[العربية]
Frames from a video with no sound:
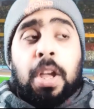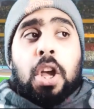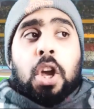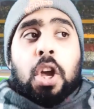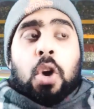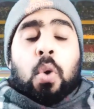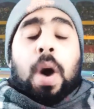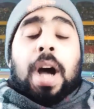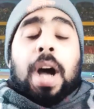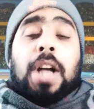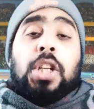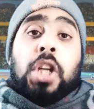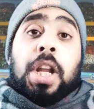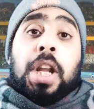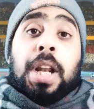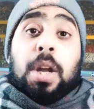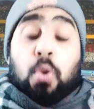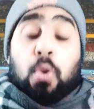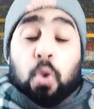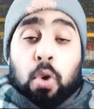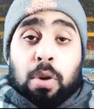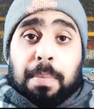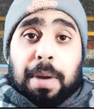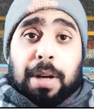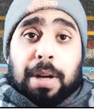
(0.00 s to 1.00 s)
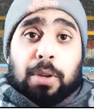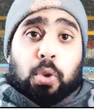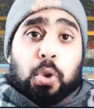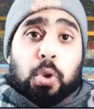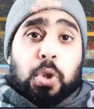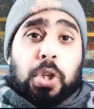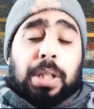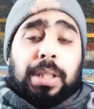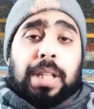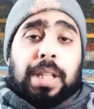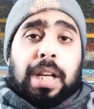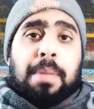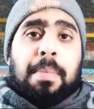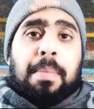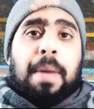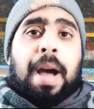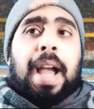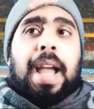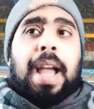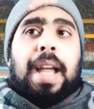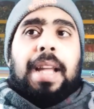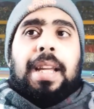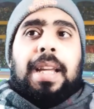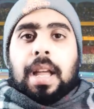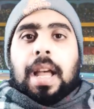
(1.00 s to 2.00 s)
وعشان اكون برضو صادق
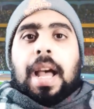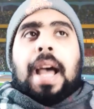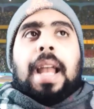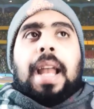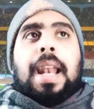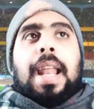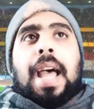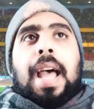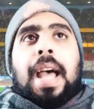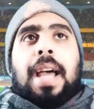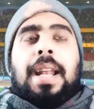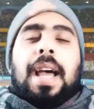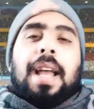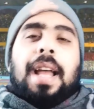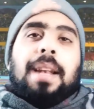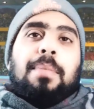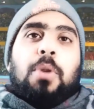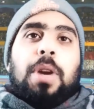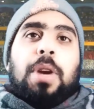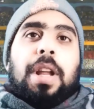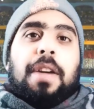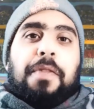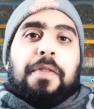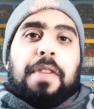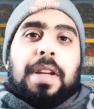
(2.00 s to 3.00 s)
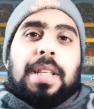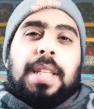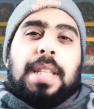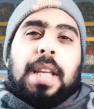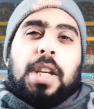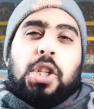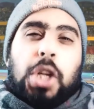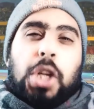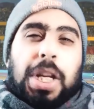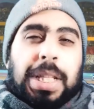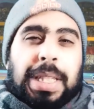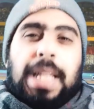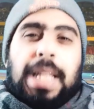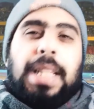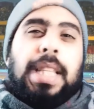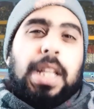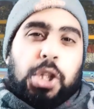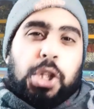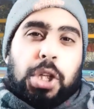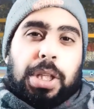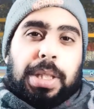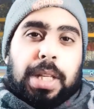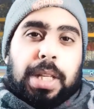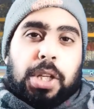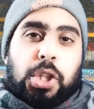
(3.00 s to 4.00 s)
معاك الان المنافسه شديده
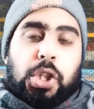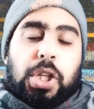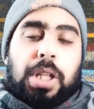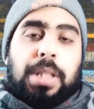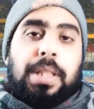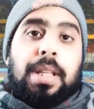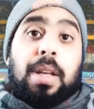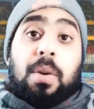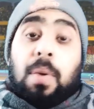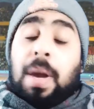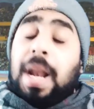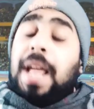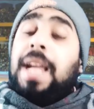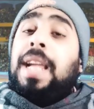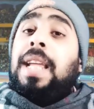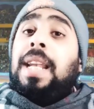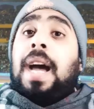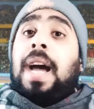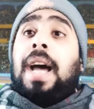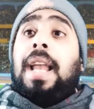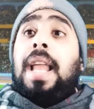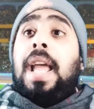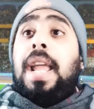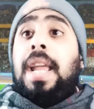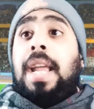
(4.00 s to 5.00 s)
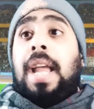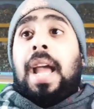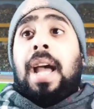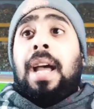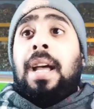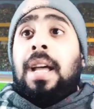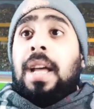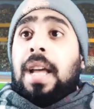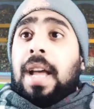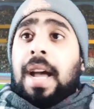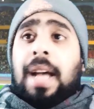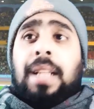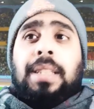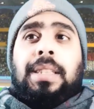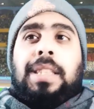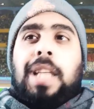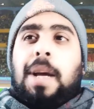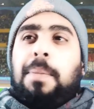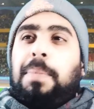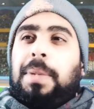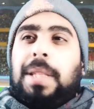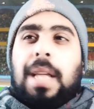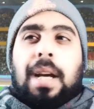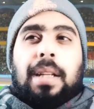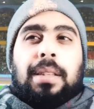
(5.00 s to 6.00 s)
جدا جدا ولكن عليك ان
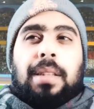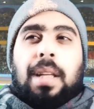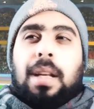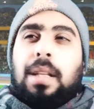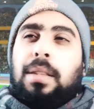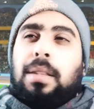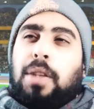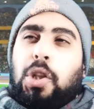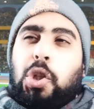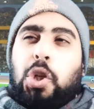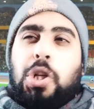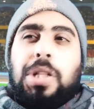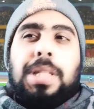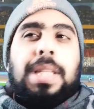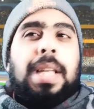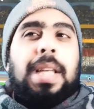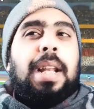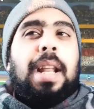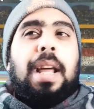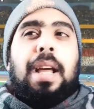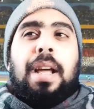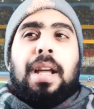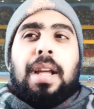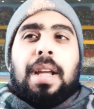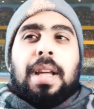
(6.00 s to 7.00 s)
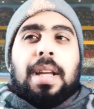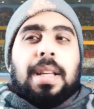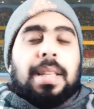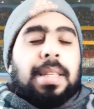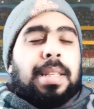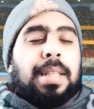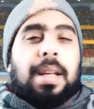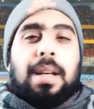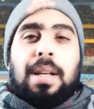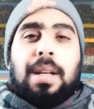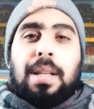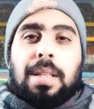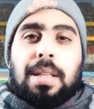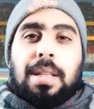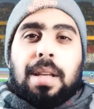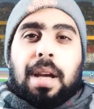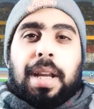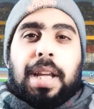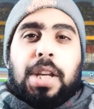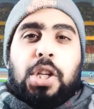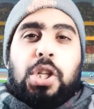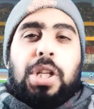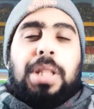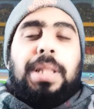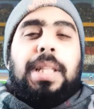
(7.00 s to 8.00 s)
تبدا 13 سنه سن
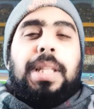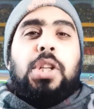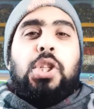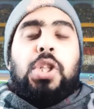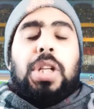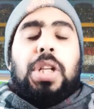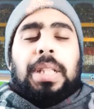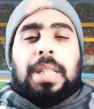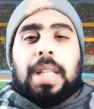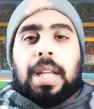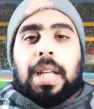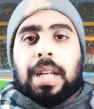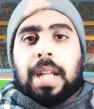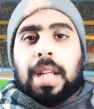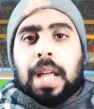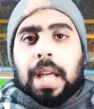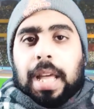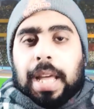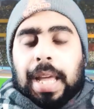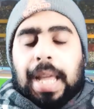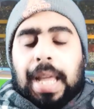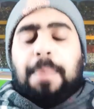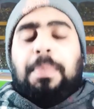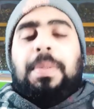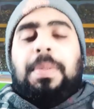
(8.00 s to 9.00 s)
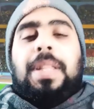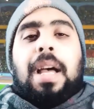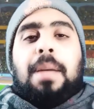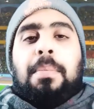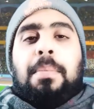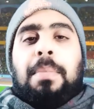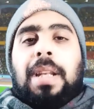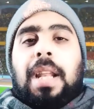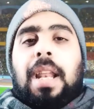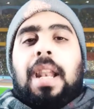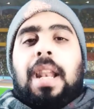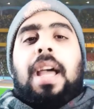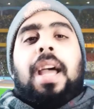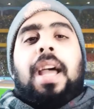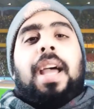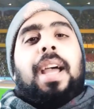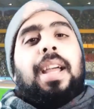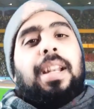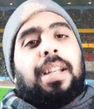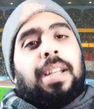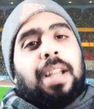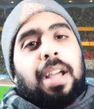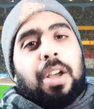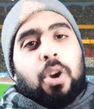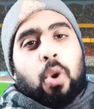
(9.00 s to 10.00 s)
صغير جدا جدا ابدا من
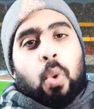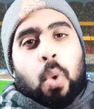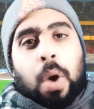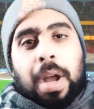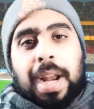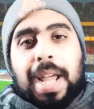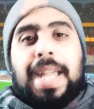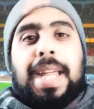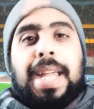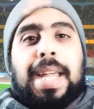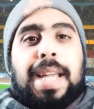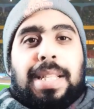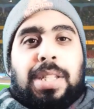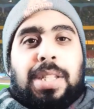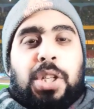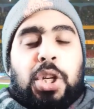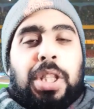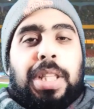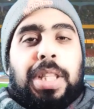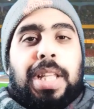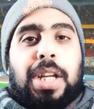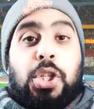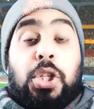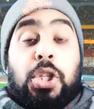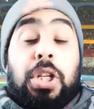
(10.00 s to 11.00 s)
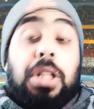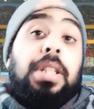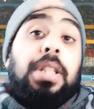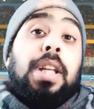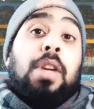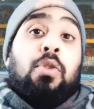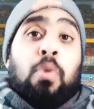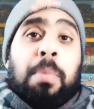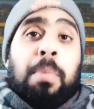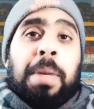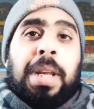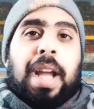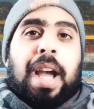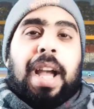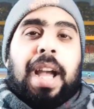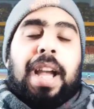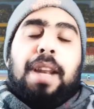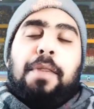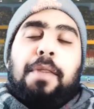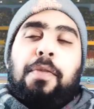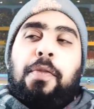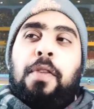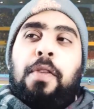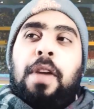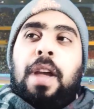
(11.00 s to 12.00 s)
الان وركز جدا جدا ومين
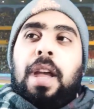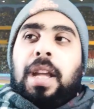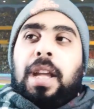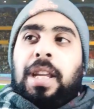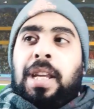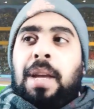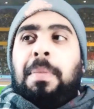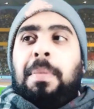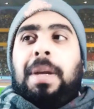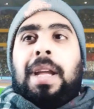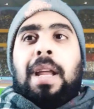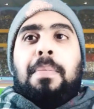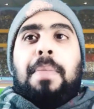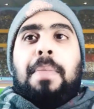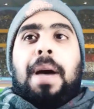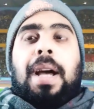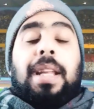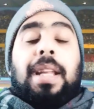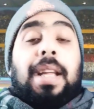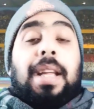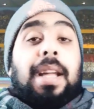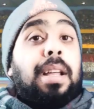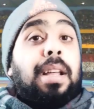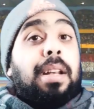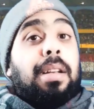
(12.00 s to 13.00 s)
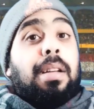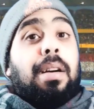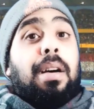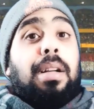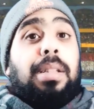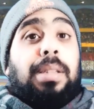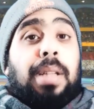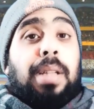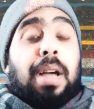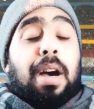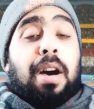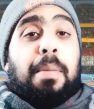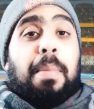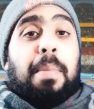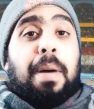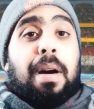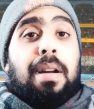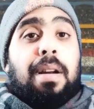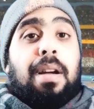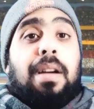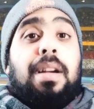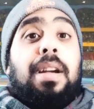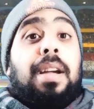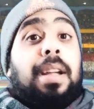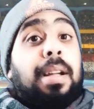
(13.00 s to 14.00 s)
عارف يمكن بعد كده نغطي
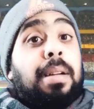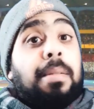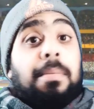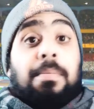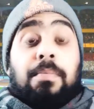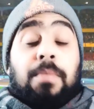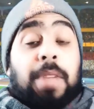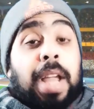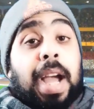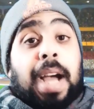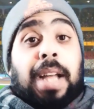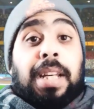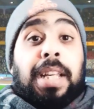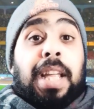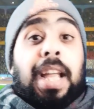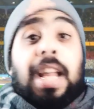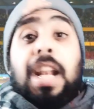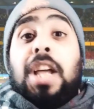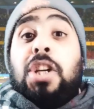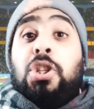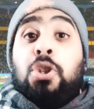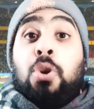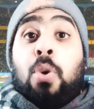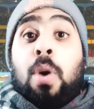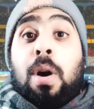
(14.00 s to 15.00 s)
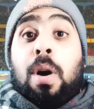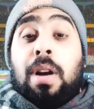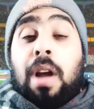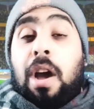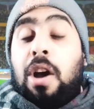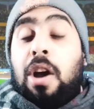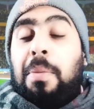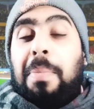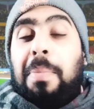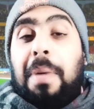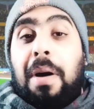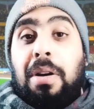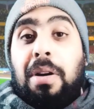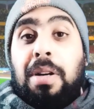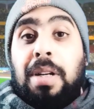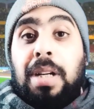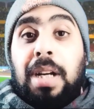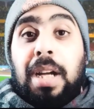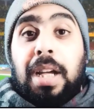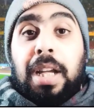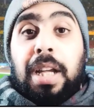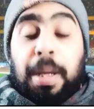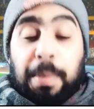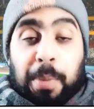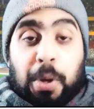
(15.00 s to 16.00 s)
اخبارك يعني إلى جوار أخبار
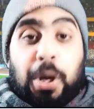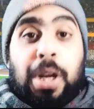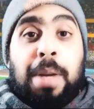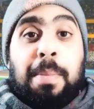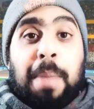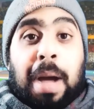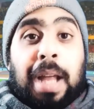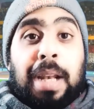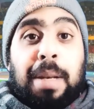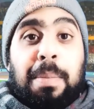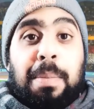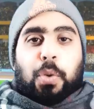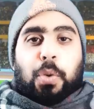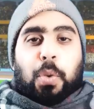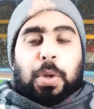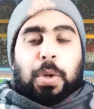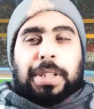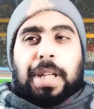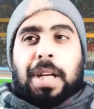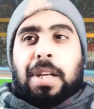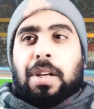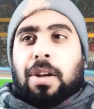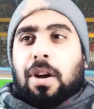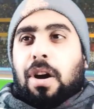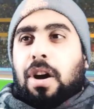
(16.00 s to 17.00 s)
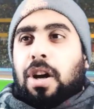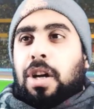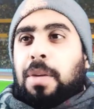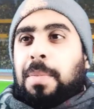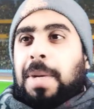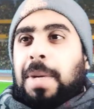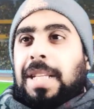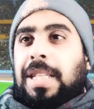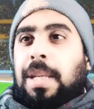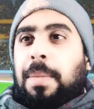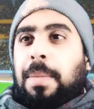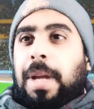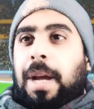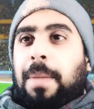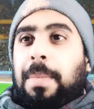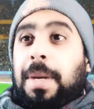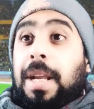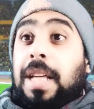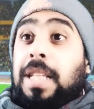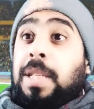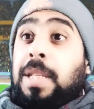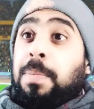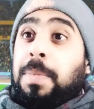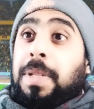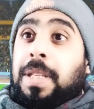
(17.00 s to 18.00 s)
إبراهيم علمة وتعليق آخر من حساب يحمل
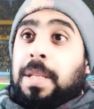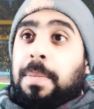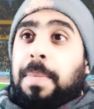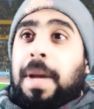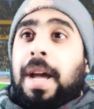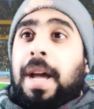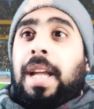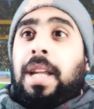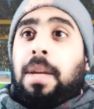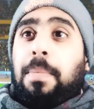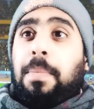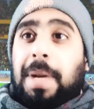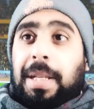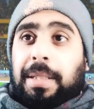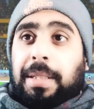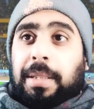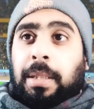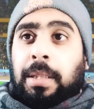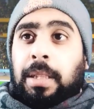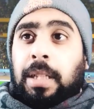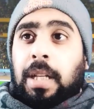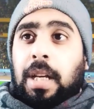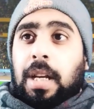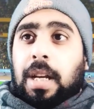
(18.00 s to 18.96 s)
اسم سباعي بدر